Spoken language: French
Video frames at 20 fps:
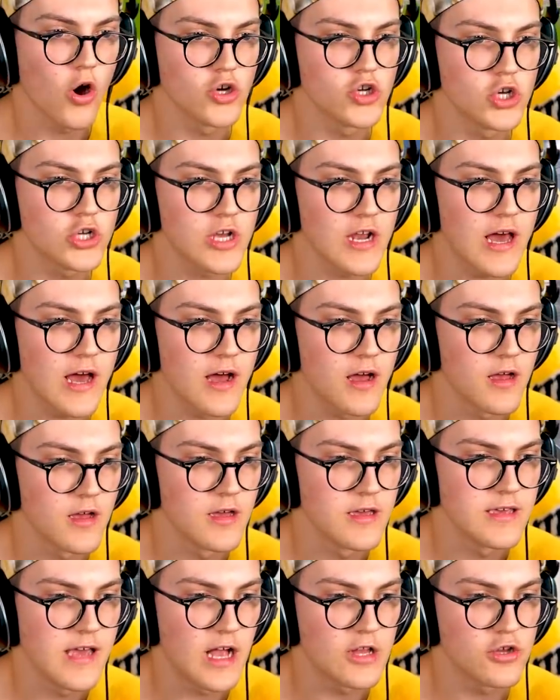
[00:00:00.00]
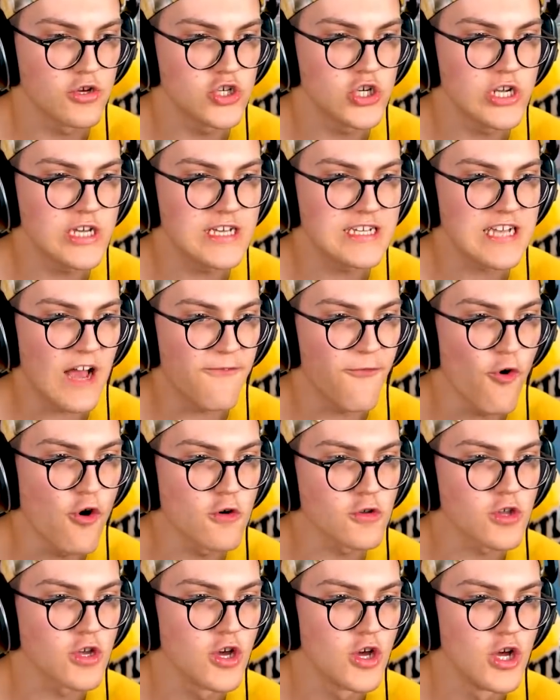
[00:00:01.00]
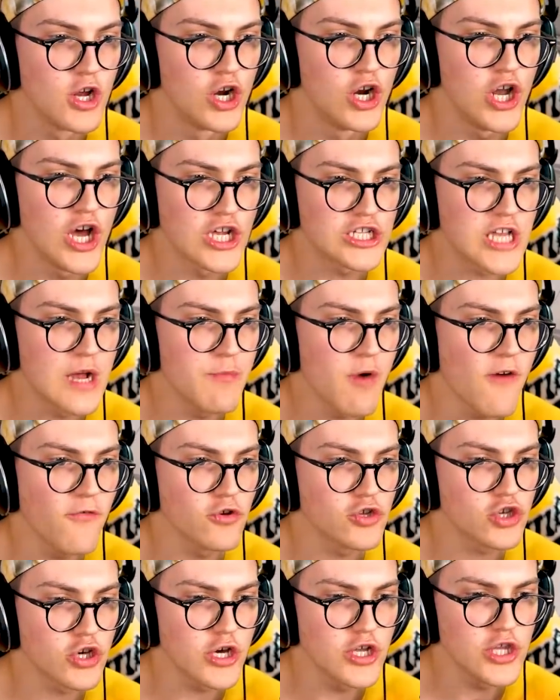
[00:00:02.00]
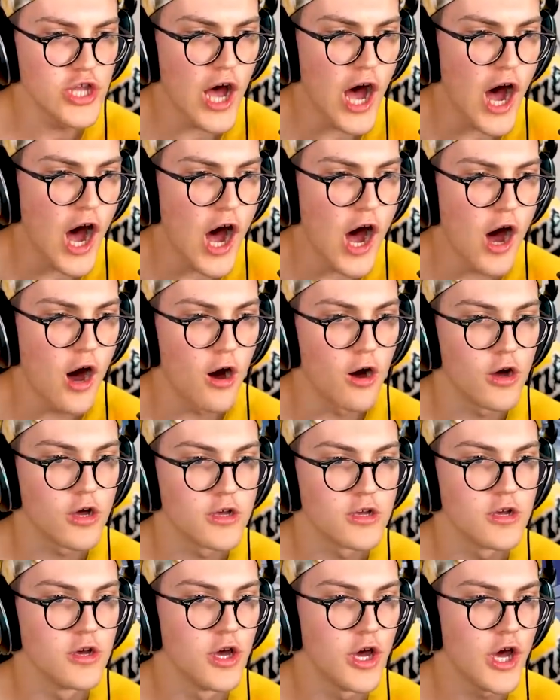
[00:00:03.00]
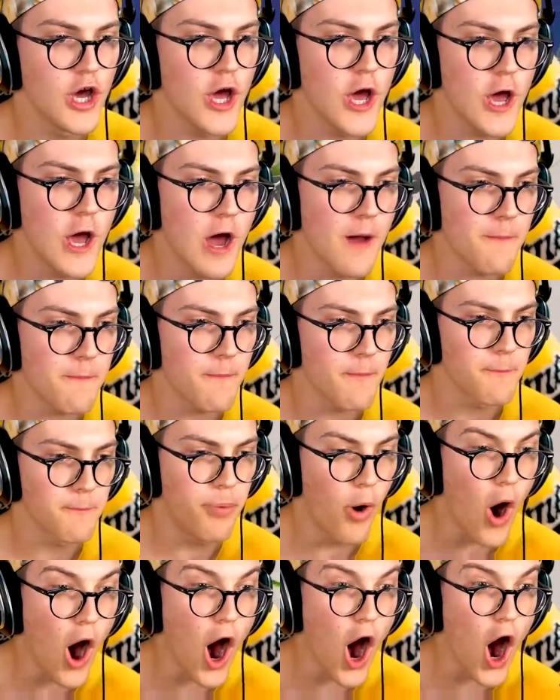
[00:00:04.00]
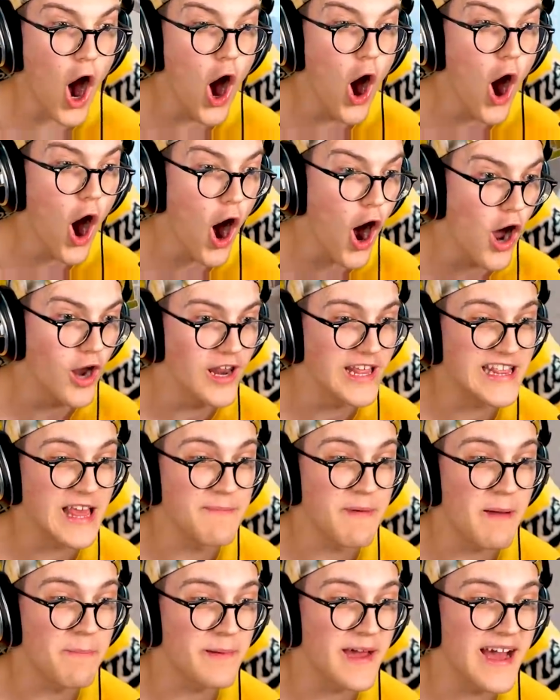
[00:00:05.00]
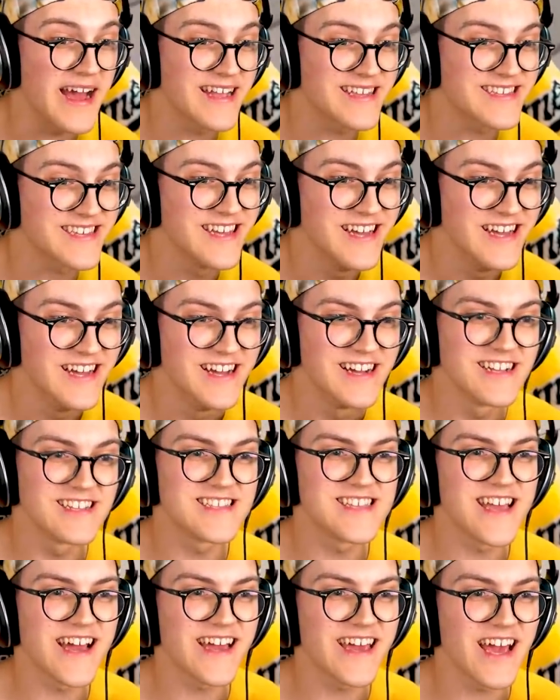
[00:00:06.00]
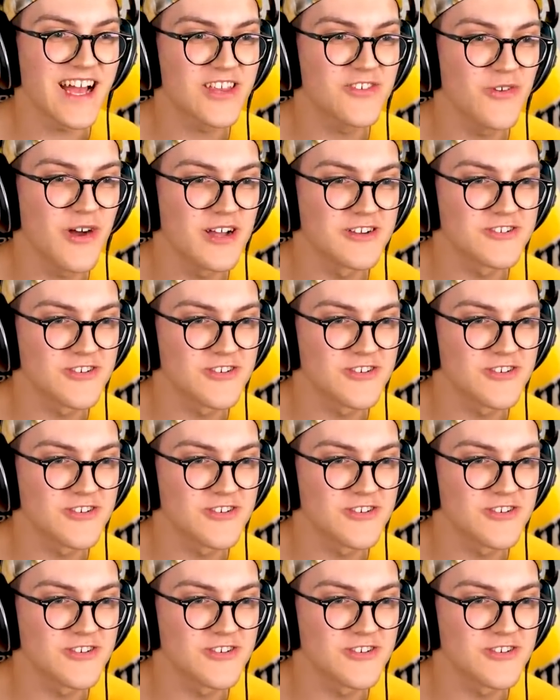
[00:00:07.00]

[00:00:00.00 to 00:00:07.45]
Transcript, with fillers: Oh, juste là. Il y a deux Julie qui s'affrontent. Laissez-moi vous tuer. Non Oh, elle était pas prête Derrière toi,